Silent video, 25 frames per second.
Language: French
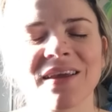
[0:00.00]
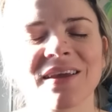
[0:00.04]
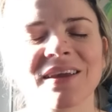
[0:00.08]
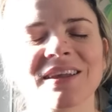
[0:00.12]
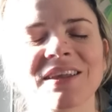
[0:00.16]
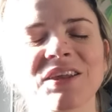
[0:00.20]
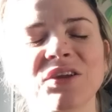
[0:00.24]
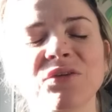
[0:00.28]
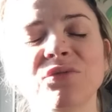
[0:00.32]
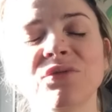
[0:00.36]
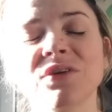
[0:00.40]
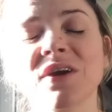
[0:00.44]

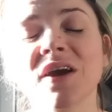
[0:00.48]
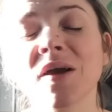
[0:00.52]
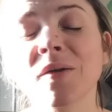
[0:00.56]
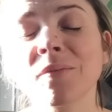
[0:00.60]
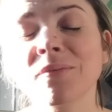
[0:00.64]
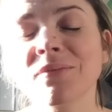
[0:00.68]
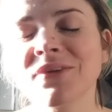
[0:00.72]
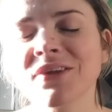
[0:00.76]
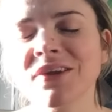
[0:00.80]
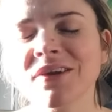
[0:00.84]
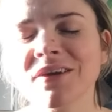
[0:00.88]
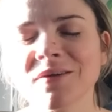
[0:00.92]
et qui fait
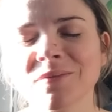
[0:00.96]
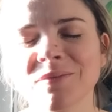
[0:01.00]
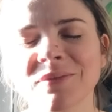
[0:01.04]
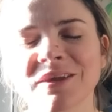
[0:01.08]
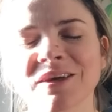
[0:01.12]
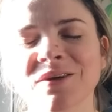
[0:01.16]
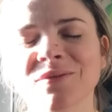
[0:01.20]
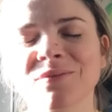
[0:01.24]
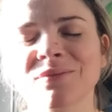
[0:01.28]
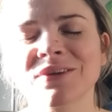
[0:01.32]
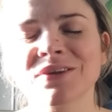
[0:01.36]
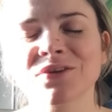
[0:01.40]
un bien,
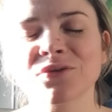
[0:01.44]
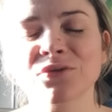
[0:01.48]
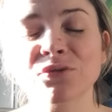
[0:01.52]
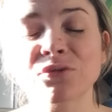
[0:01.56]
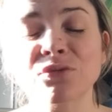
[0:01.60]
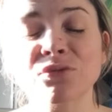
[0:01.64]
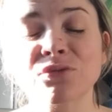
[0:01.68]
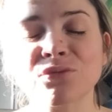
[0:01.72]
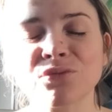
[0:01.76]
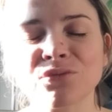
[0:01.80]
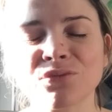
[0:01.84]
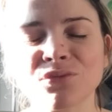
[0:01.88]
mais un bien
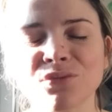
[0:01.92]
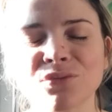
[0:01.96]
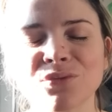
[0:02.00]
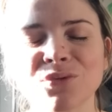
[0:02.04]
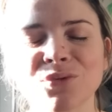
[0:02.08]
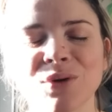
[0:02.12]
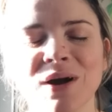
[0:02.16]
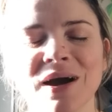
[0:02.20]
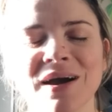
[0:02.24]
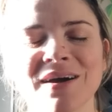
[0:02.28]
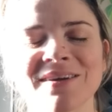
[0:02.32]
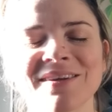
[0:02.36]
fou
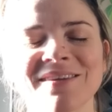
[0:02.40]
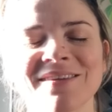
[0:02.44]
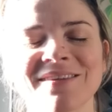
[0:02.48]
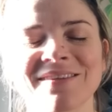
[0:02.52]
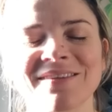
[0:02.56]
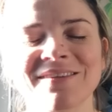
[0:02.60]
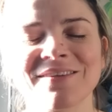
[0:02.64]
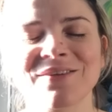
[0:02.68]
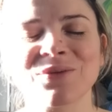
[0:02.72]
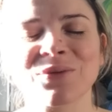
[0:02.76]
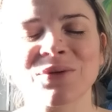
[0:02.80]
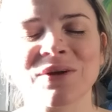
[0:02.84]
quoi,
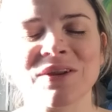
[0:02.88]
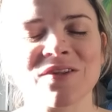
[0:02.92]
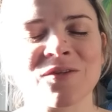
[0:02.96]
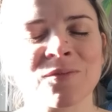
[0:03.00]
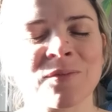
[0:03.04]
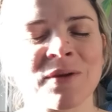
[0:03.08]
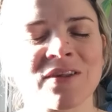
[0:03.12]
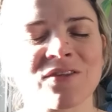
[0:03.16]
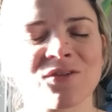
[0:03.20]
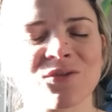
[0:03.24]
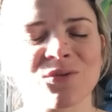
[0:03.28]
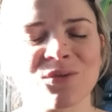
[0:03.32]
ici dans
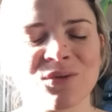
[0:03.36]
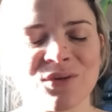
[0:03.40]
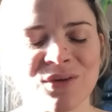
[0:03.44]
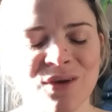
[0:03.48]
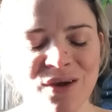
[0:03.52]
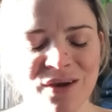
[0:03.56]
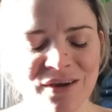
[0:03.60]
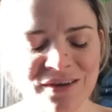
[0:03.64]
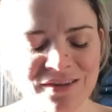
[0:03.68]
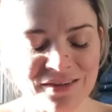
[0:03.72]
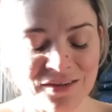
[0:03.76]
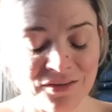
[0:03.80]
l'espace du
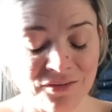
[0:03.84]
cœur,